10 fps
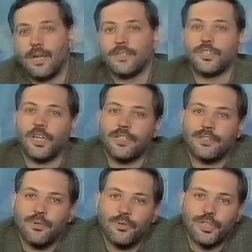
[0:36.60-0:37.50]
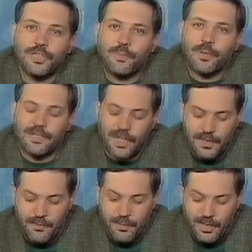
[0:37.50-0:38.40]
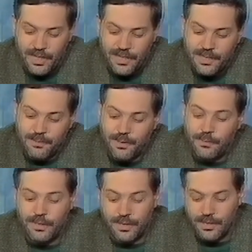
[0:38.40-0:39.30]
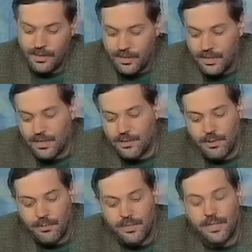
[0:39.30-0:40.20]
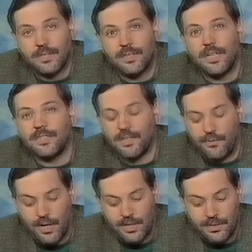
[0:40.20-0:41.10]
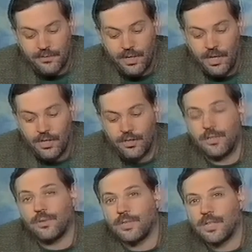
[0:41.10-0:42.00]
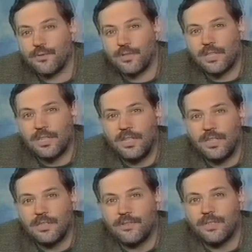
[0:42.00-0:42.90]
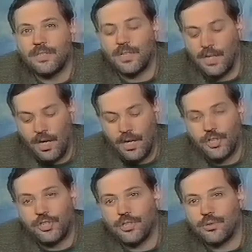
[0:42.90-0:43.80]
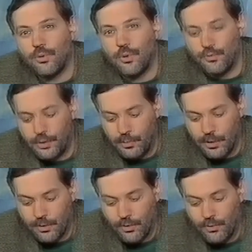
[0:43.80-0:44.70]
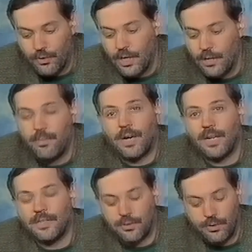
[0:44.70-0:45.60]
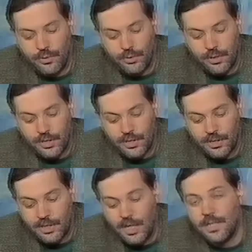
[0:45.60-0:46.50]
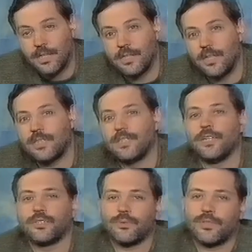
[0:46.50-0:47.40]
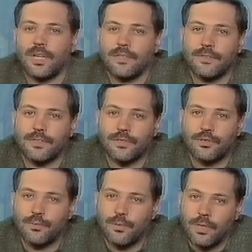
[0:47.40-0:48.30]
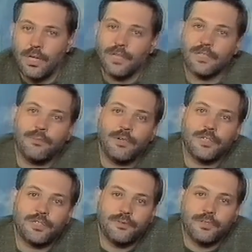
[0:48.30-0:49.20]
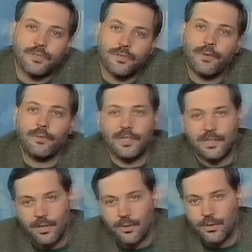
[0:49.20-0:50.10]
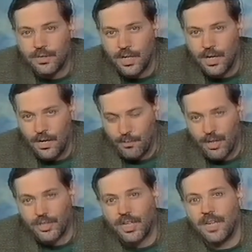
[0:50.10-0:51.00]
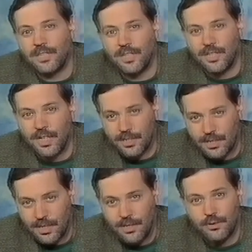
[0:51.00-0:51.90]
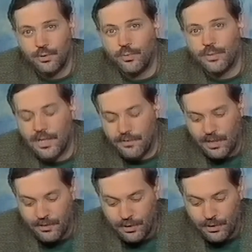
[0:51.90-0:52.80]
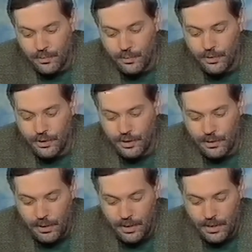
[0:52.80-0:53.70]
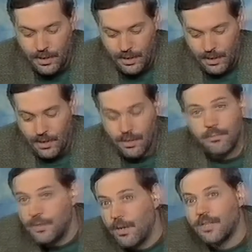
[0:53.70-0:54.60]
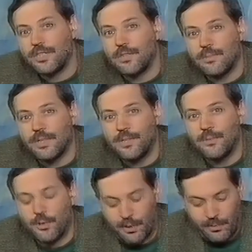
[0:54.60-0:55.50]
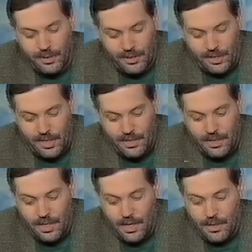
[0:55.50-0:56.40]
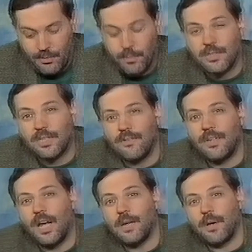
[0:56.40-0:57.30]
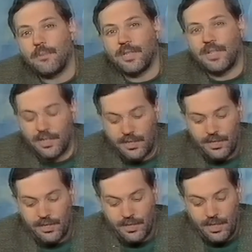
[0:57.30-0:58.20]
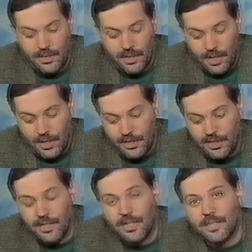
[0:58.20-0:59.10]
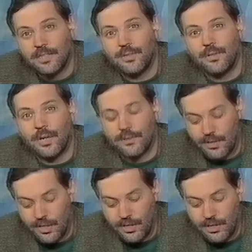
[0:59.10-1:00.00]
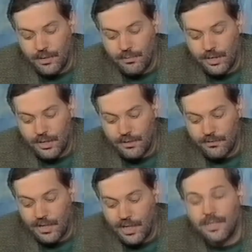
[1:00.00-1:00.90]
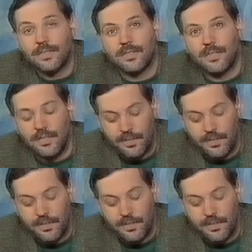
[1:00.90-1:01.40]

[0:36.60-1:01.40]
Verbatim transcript: Начались слушания про нас в американском комите, э, сенатском комитете. Никаких фактов, результатов расследований, счетов, номеров пока никто не услышал. Кстати, Геннадий Андреевич тут жаловался, что, мол, замалчивают, что в Америке находится большая делегация думская во главе с коммунистами. Не молчим мы, не можем молчать. Мы поздравляем американский сенат – с делегацией зюгановских единомышленников. Наконец-то слились